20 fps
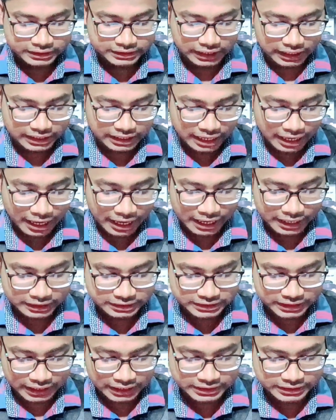चलिए
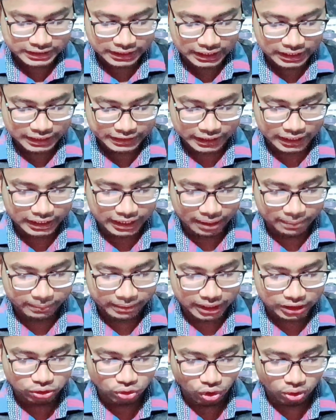सेंसन लेटर नाम
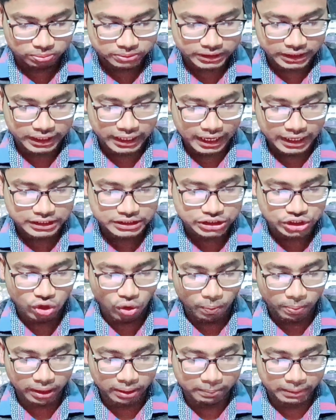का जो ऑप्शन है
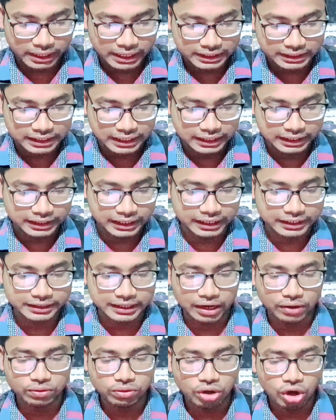इसके ऊपर मैंने क्लिक
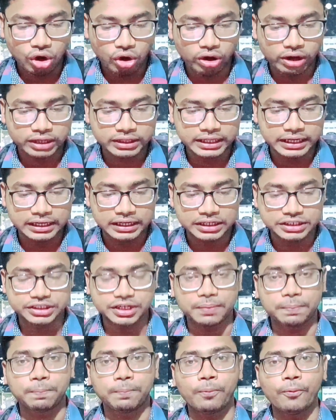करता हूँ और देख
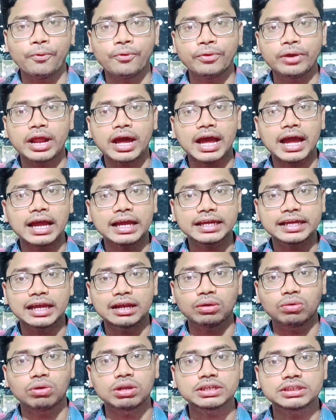लीजिए पूरा
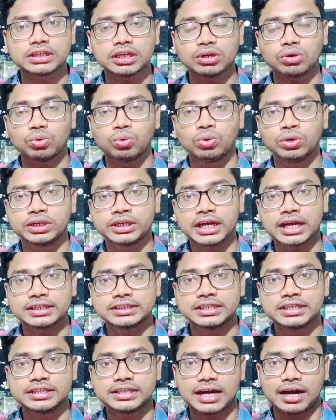कैलकुलेशन उल्टा
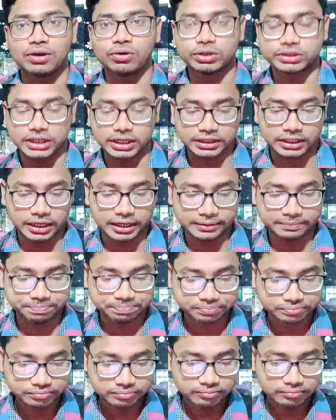सीधा हो जाता है
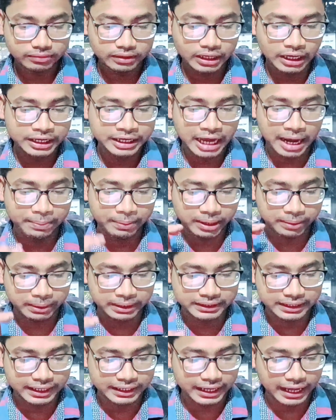यहाँ पर
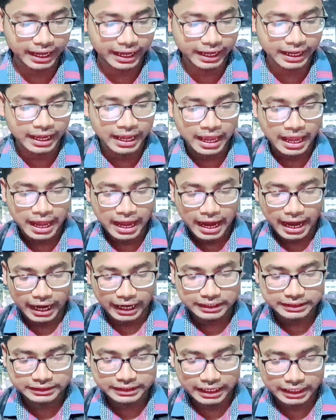बताया गया है
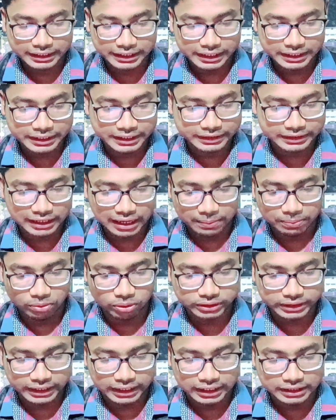आज का डेट कितना आप
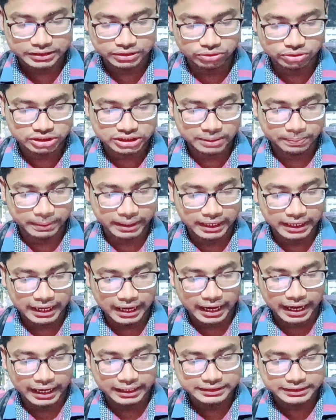लोग देख लीजिए उससे पहले
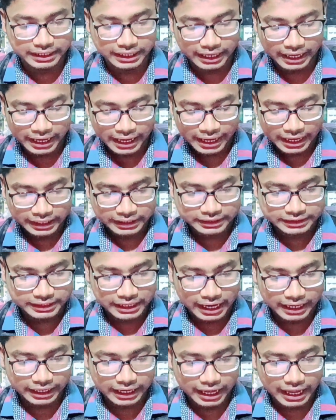आज है
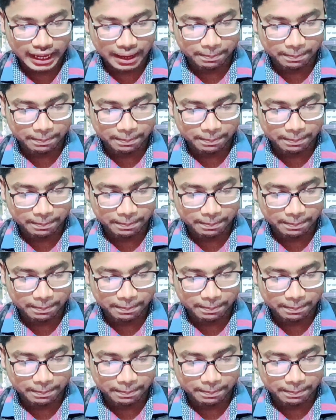11